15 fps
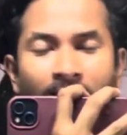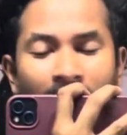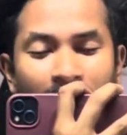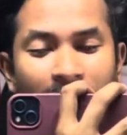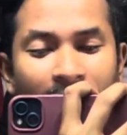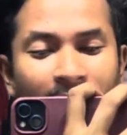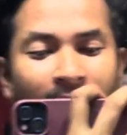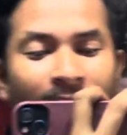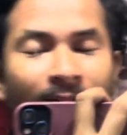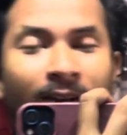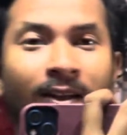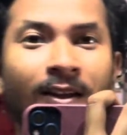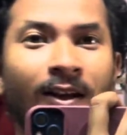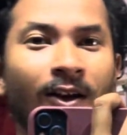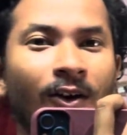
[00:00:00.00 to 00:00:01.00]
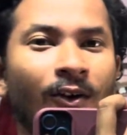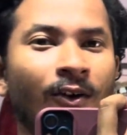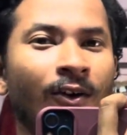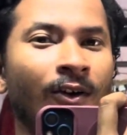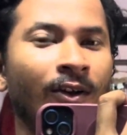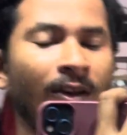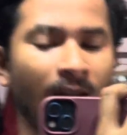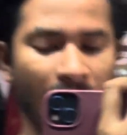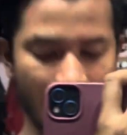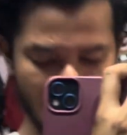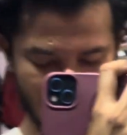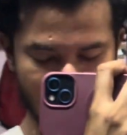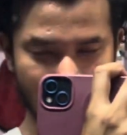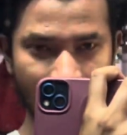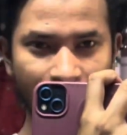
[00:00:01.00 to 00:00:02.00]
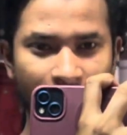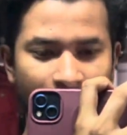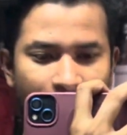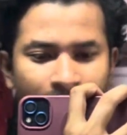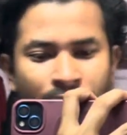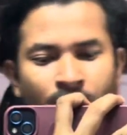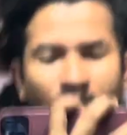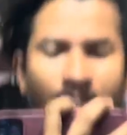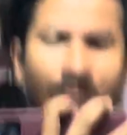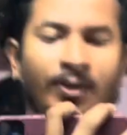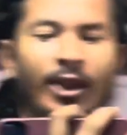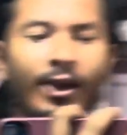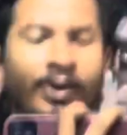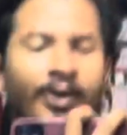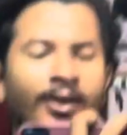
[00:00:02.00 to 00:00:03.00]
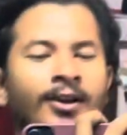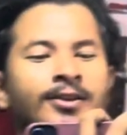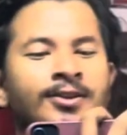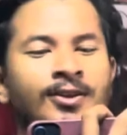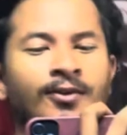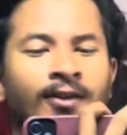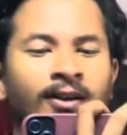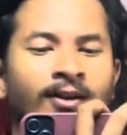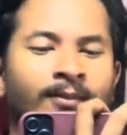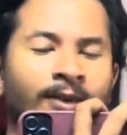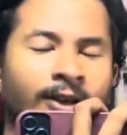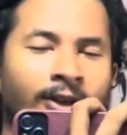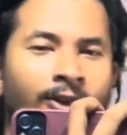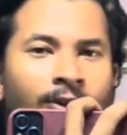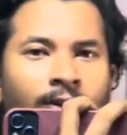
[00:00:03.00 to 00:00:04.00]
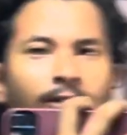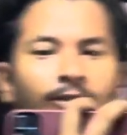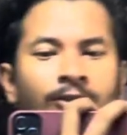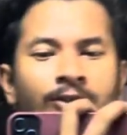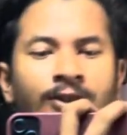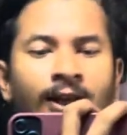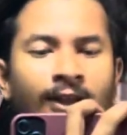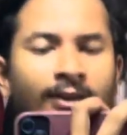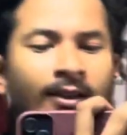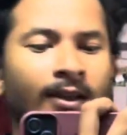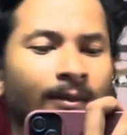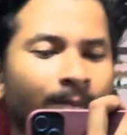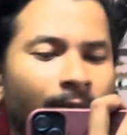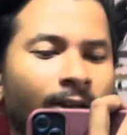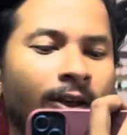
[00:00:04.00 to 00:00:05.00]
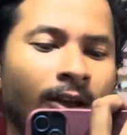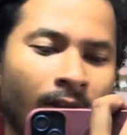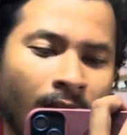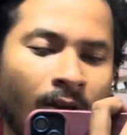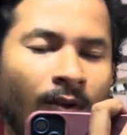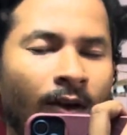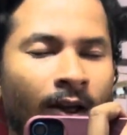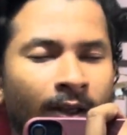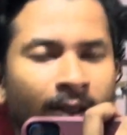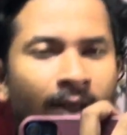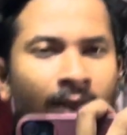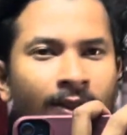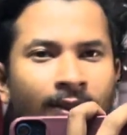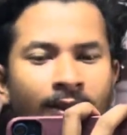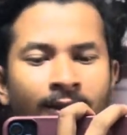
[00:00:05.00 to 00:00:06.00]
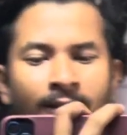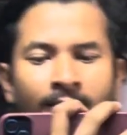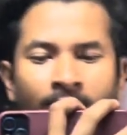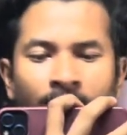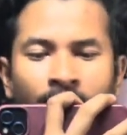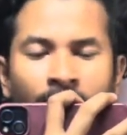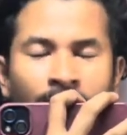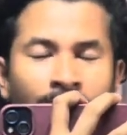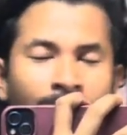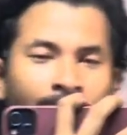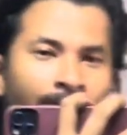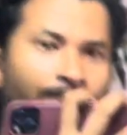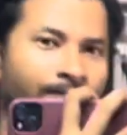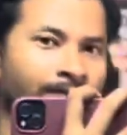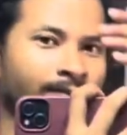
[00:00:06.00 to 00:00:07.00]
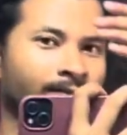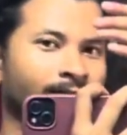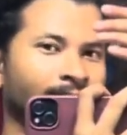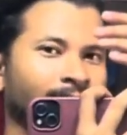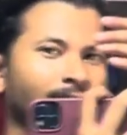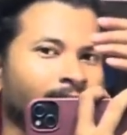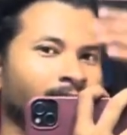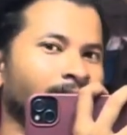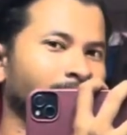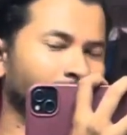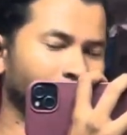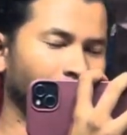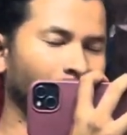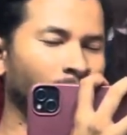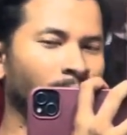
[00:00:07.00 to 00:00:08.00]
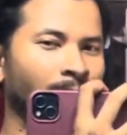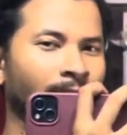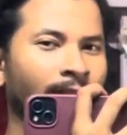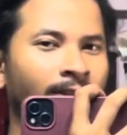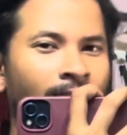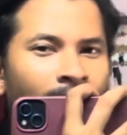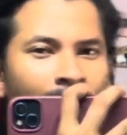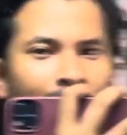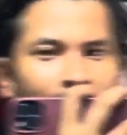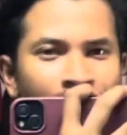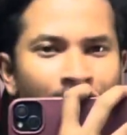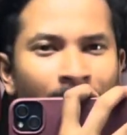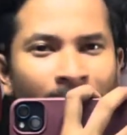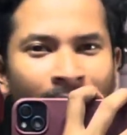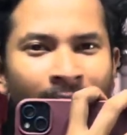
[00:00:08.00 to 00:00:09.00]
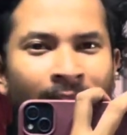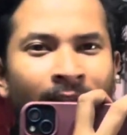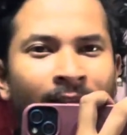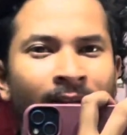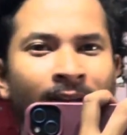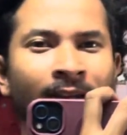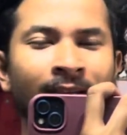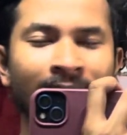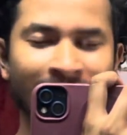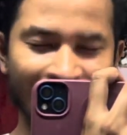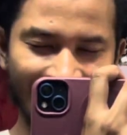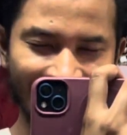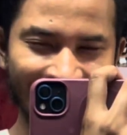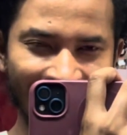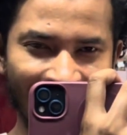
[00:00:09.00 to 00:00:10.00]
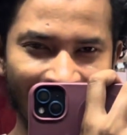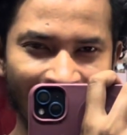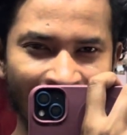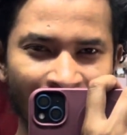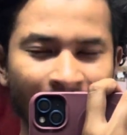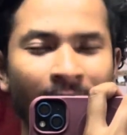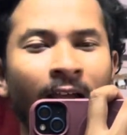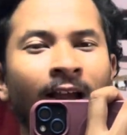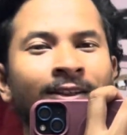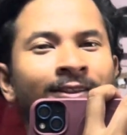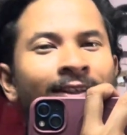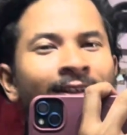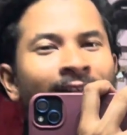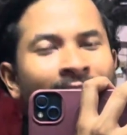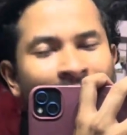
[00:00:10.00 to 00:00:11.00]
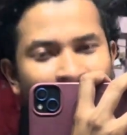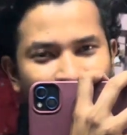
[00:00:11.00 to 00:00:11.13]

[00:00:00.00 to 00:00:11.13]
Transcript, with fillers: अलग लेवल का और आज जो आप देख रहे गंजी वाले में तो जाते हैं पहले नहा हुआ के आते हैं और सबको मेरी तरफ से पहले जय जगन्नाथ आज है रथ